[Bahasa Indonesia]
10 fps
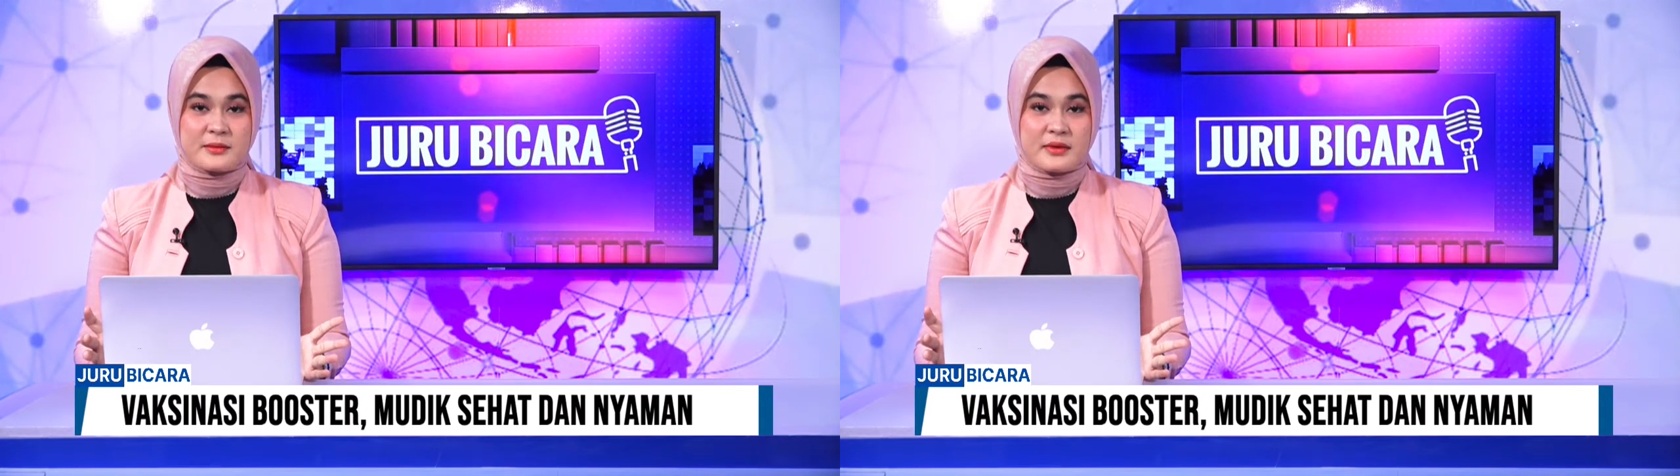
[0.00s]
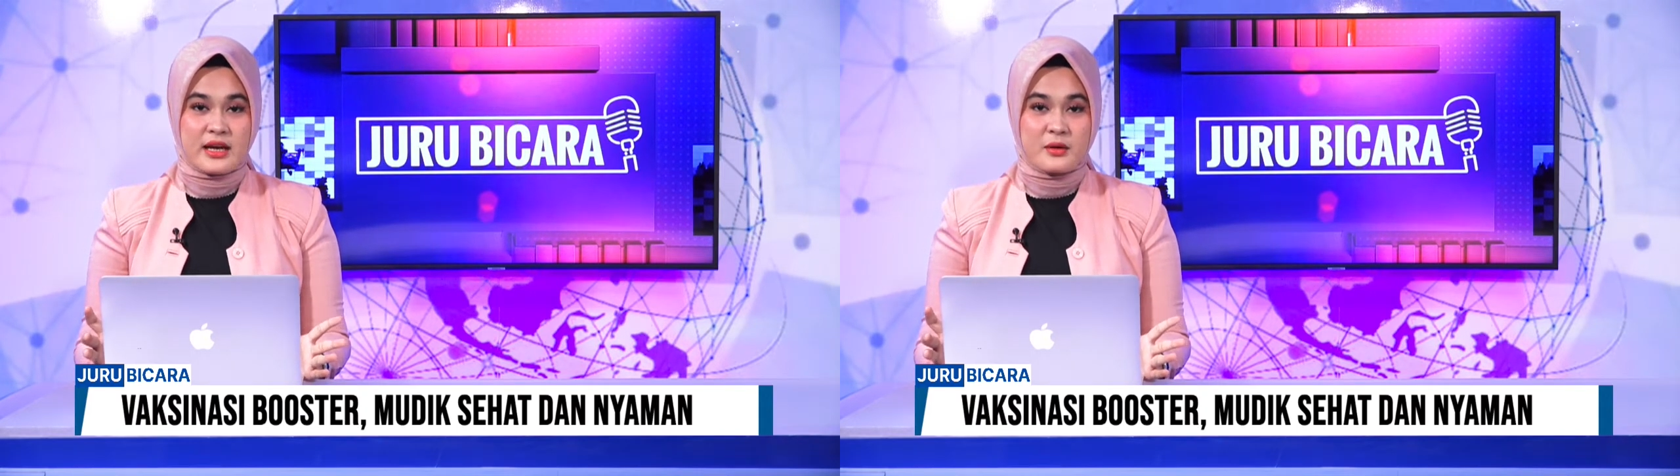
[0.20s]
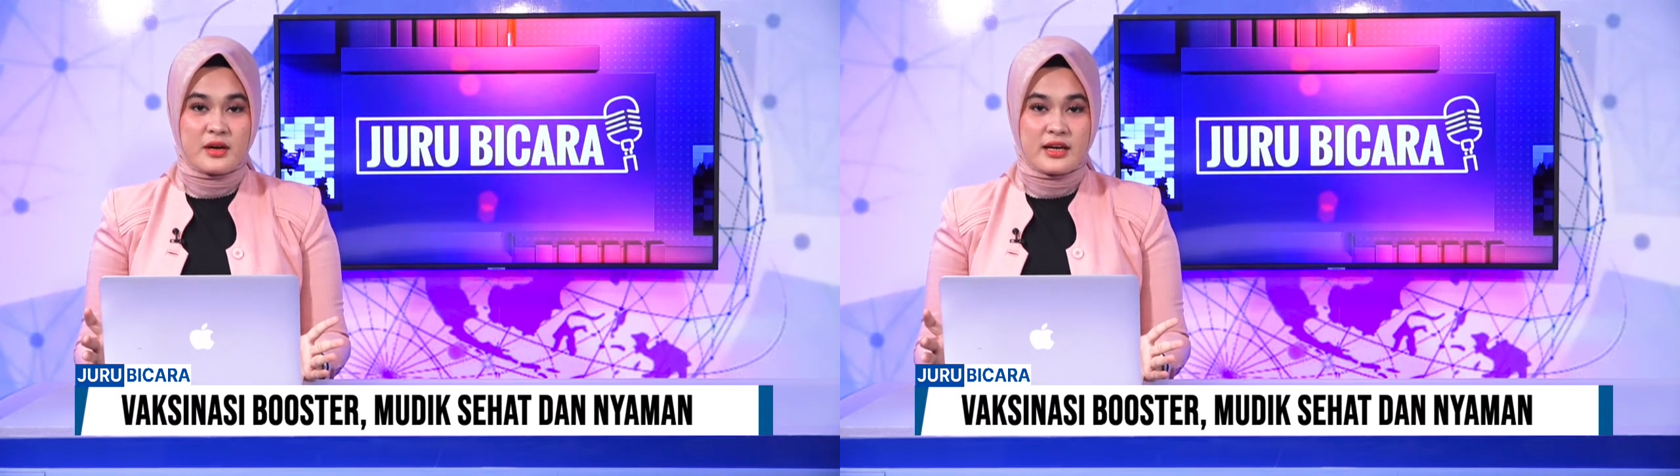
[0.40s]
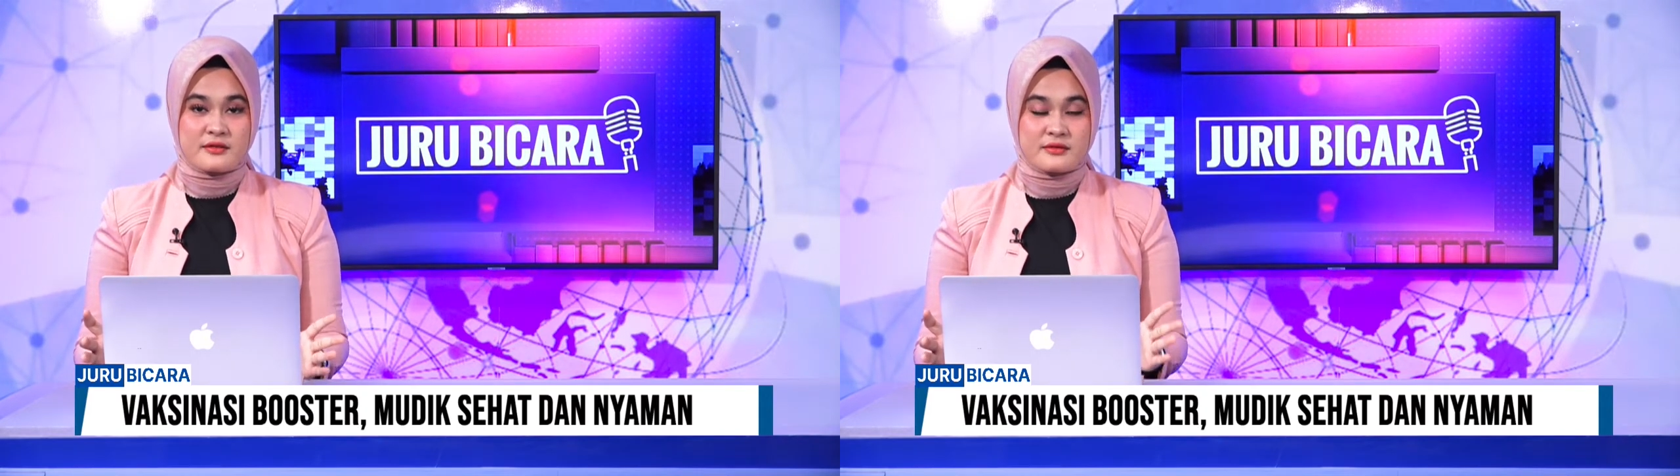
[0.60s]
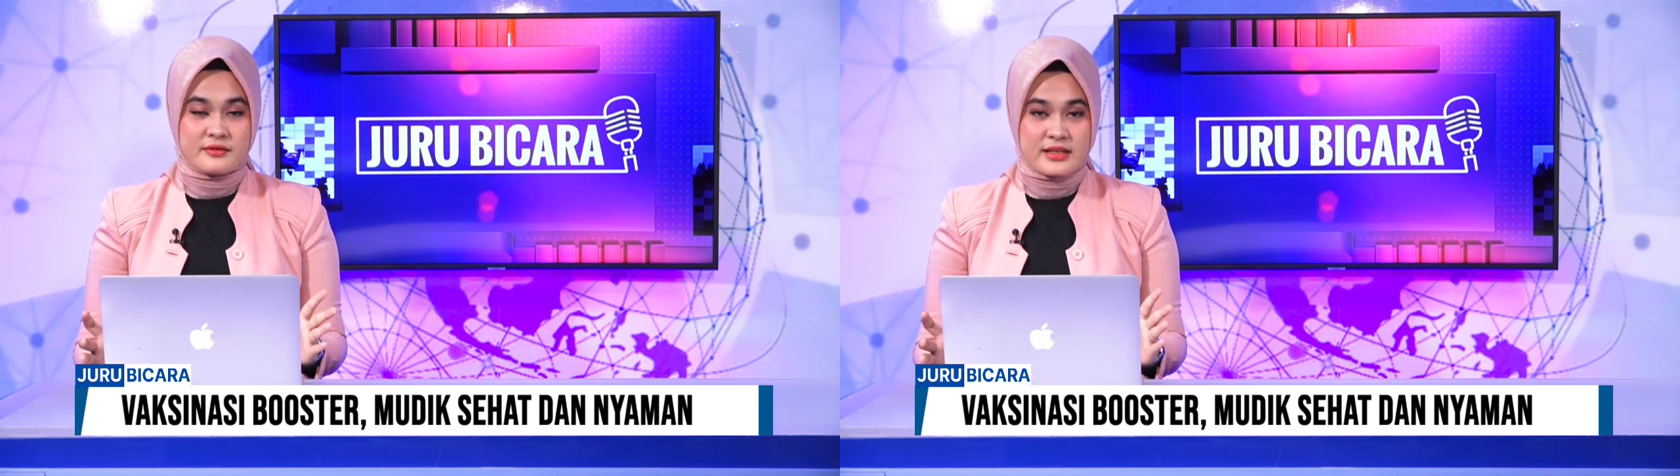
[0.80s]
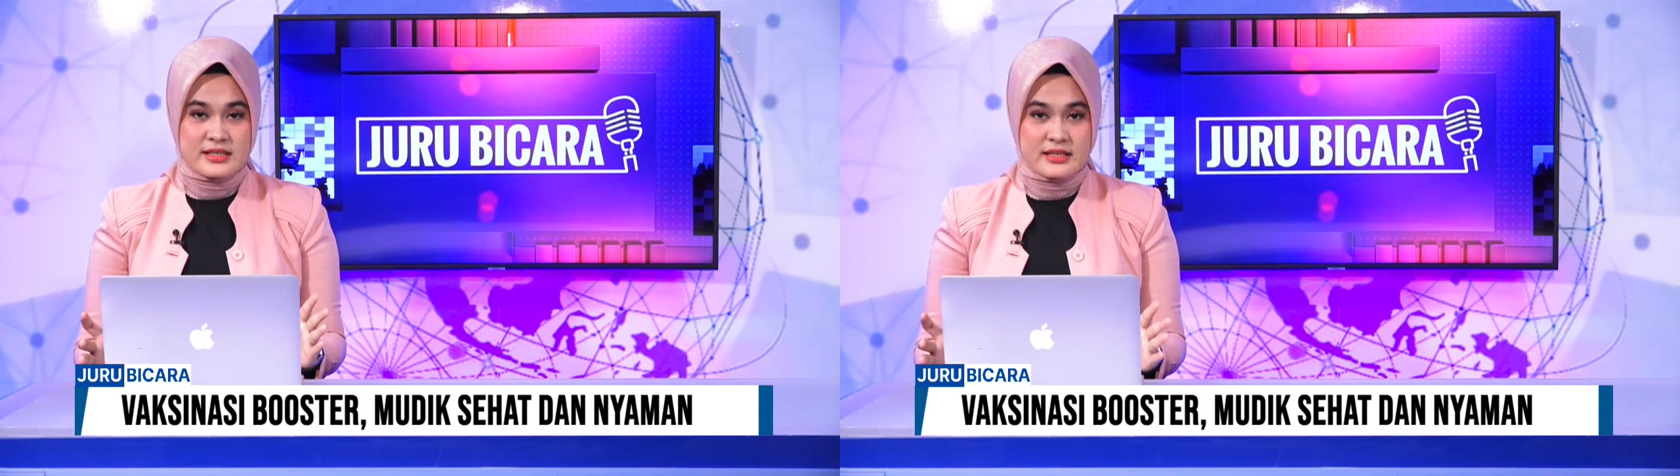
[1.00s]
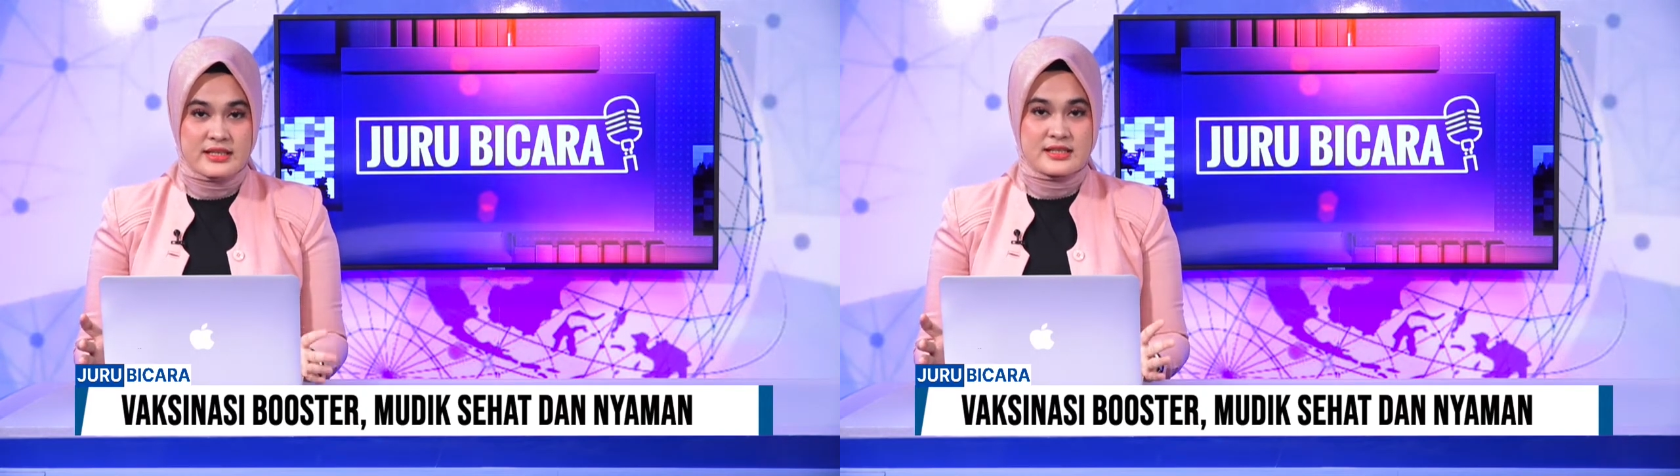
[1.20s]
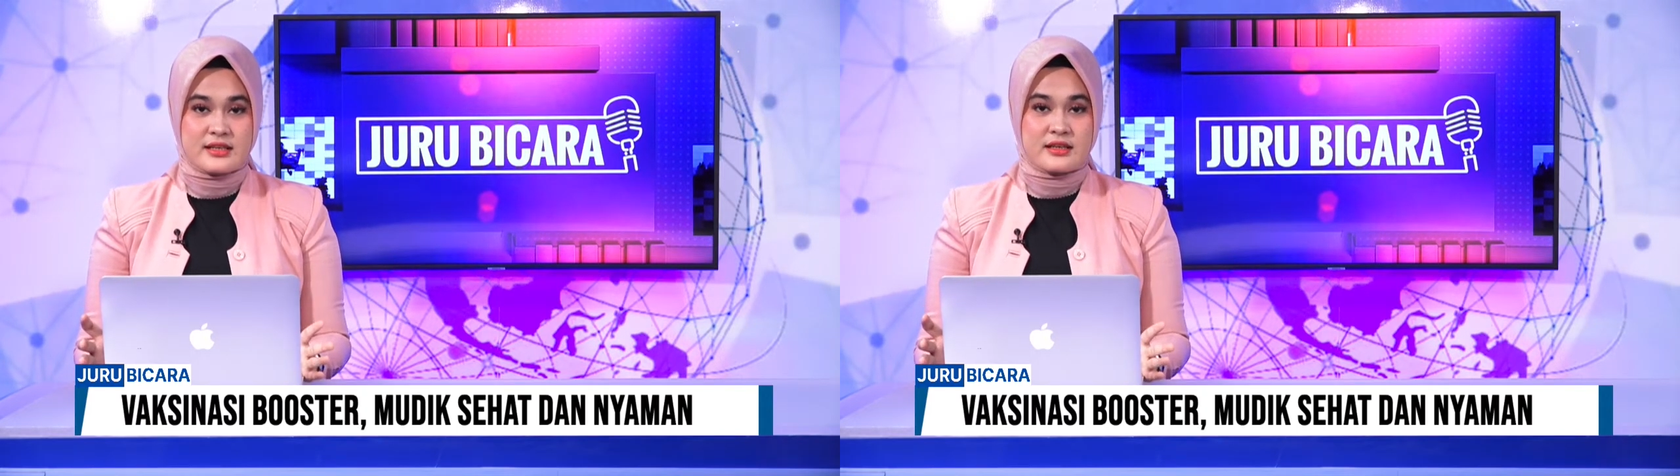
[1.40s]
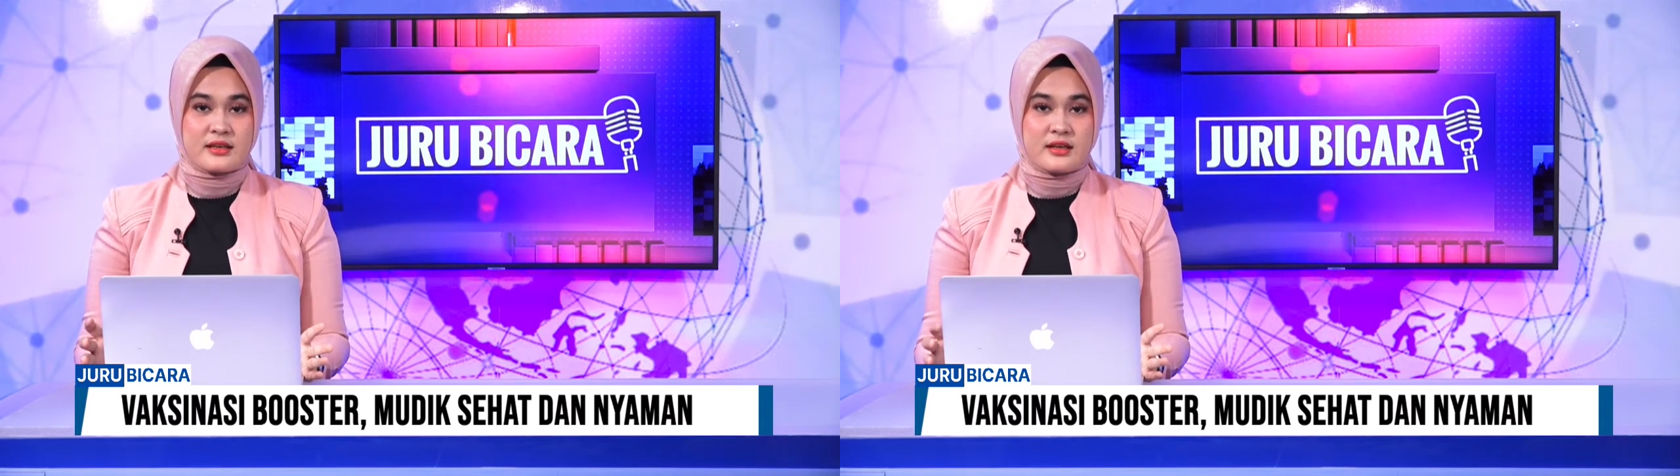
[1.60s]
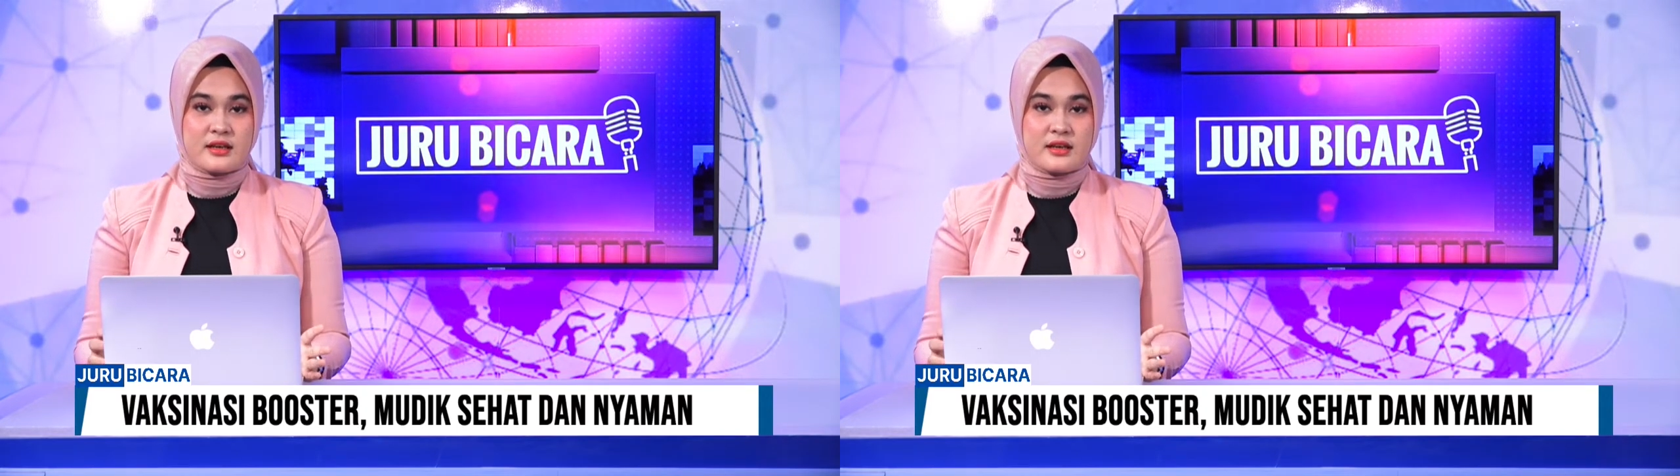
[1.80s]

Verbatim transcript: ingin melakukan vaksinasi